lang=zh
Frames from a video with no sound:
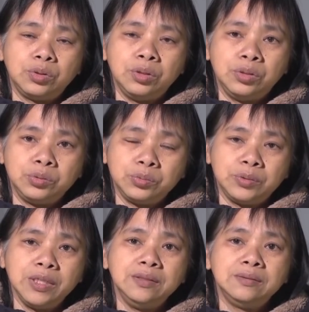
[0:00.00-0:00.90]
呃
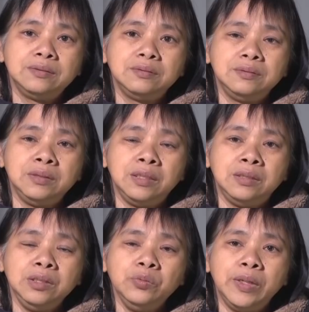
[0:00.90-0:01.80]
主任，
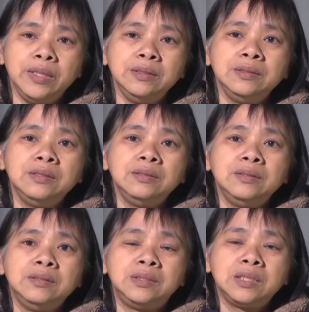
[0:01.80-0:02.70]
也因为
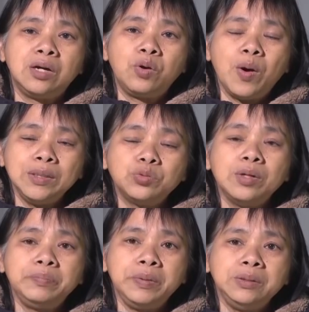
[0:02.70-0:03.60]
这个冠
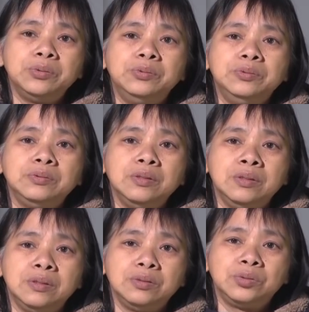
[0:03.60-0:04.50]
状病毒，
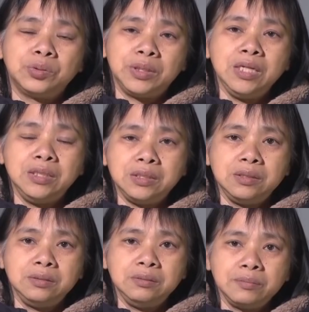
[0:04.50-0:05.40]
呃，昨天已
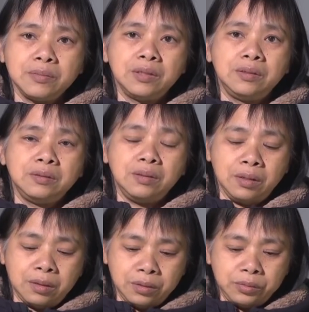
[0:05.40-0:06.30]
经
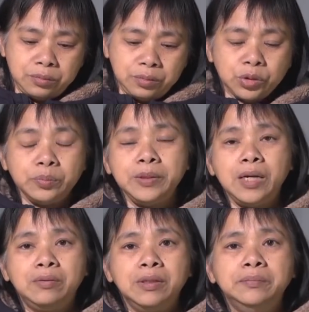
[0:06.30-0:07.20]
呃救不
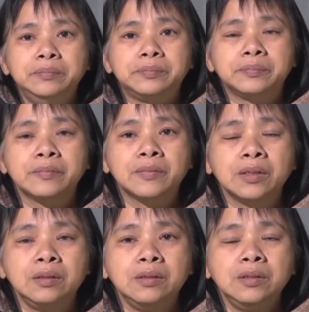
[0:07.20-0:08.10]
了了。
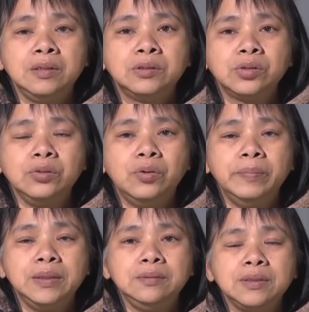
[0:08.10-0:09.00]
所以我
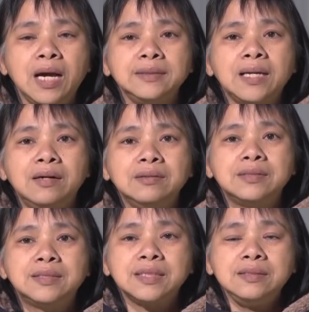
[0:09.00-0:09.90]
们看
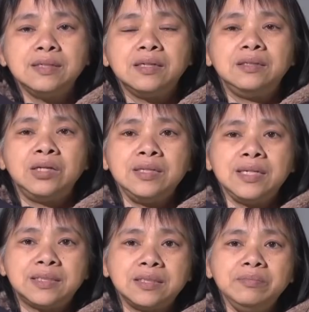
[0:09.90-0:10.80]
到，真的，人
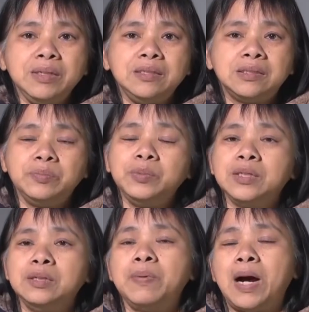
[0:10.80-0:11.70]
的生命是不
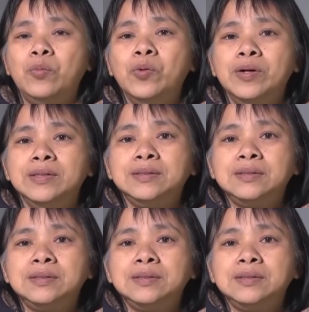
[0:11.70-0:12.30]
可把握，